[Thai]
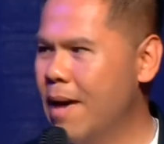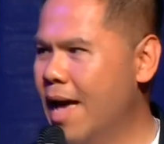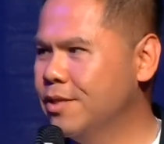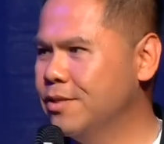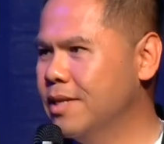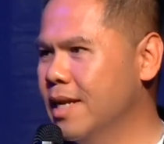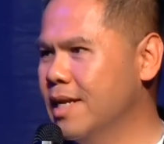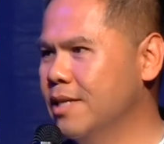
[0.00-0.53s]
จ
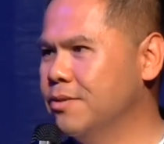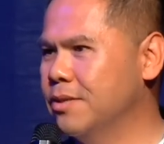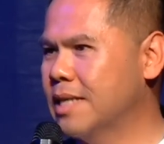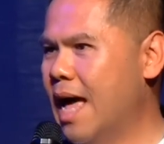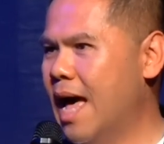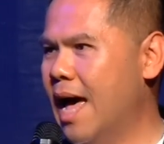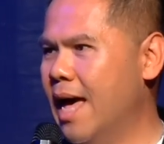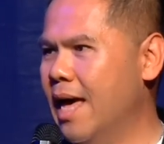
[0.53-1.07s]
นนาทีสุด
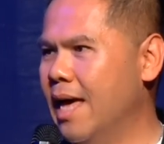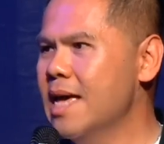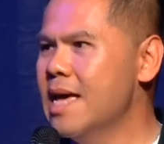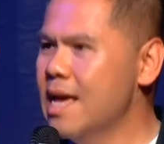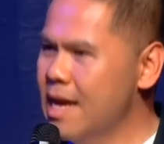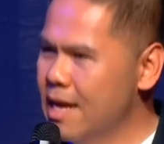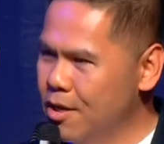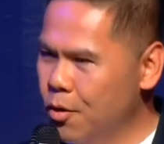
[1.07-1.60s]
ท้าย
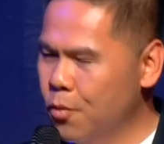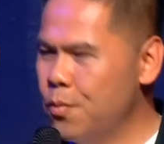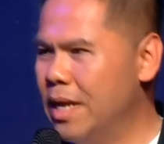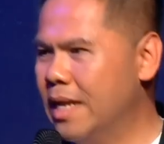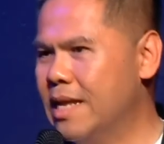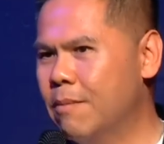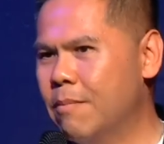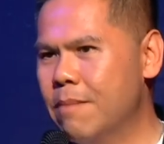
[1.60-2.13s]
นกหวีด
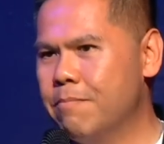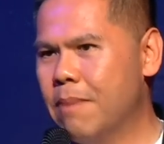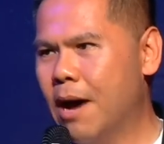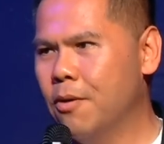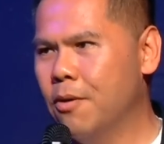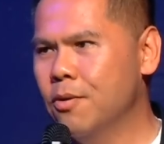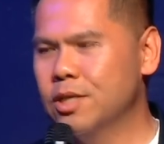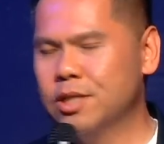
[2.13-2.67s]
ยังไม่เป่า
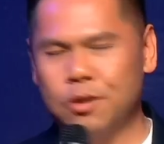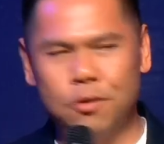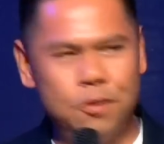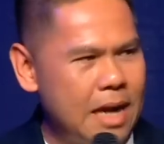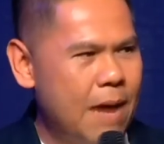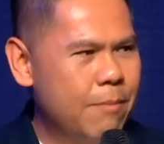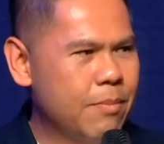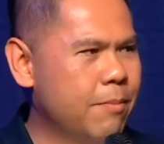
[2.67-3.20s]
สงค
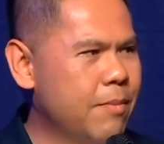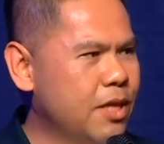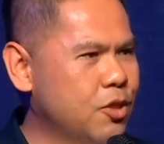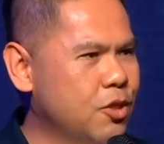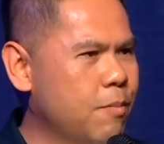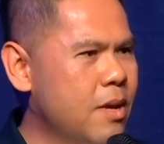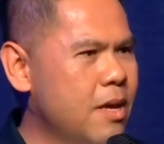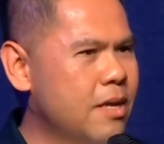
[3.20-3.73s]
รามยังไม่จ
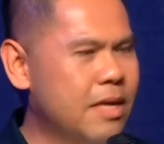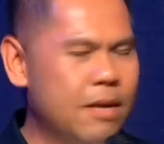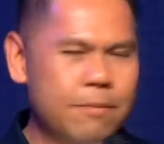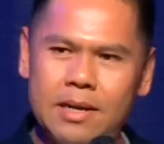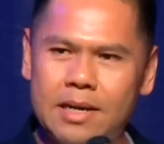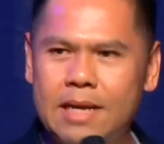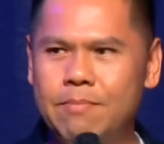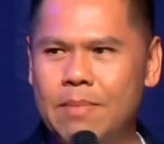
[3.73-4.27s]
บอย่าเพิ่ง
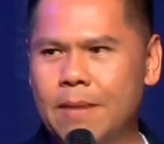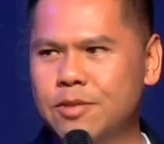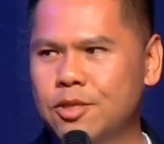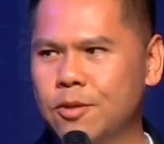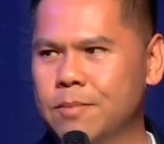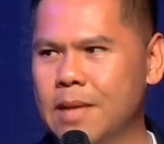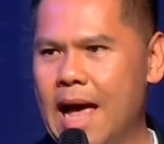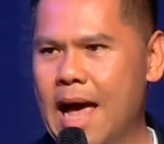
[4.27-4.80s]
รีบนับศพ
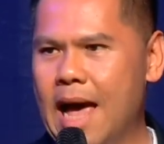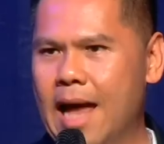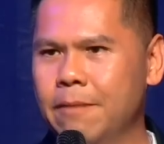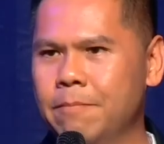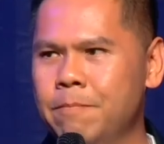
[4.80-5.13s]
ทหาร